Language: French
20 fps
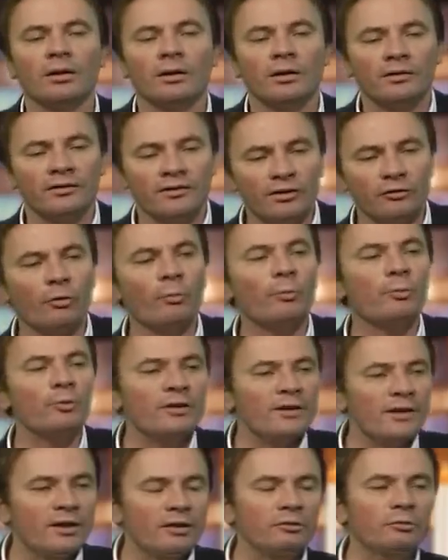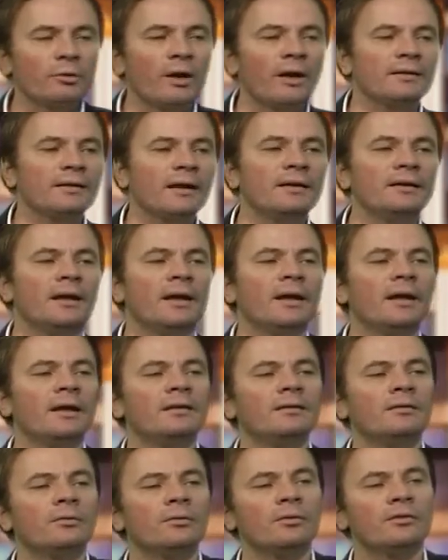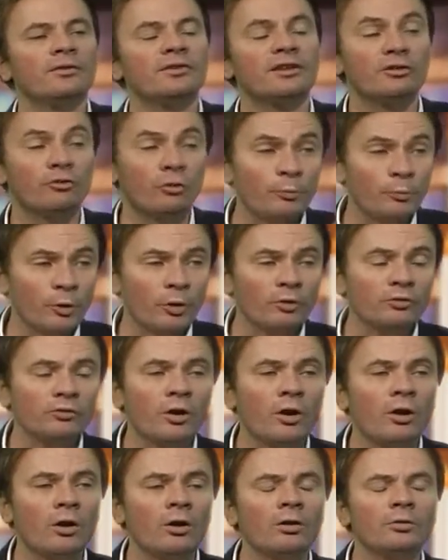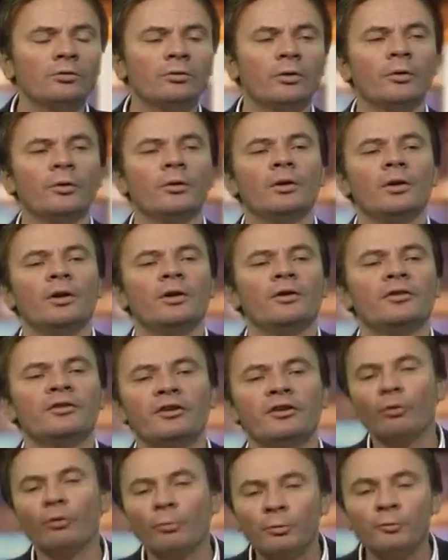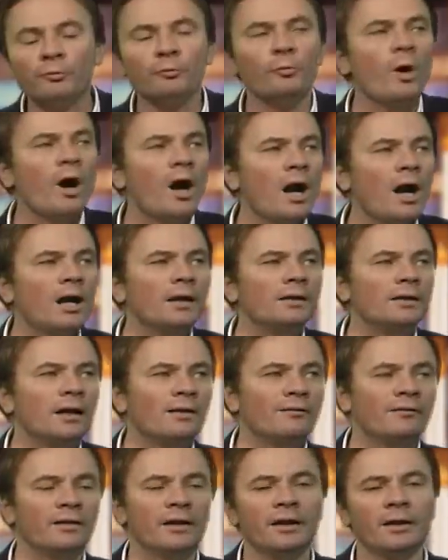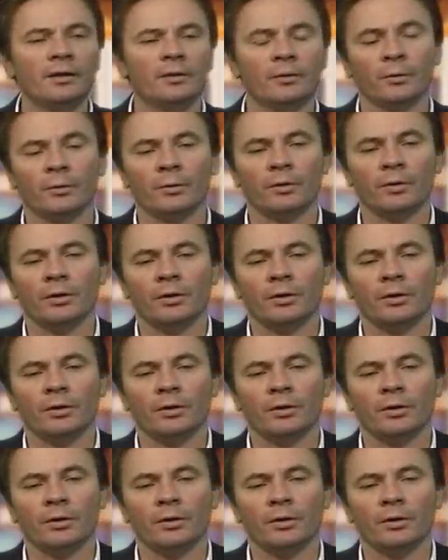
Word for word: ce qu'ils ont pu lire sur Internet, euh, ce qu'ils ont pu entendre, ce pu voir à travers euh,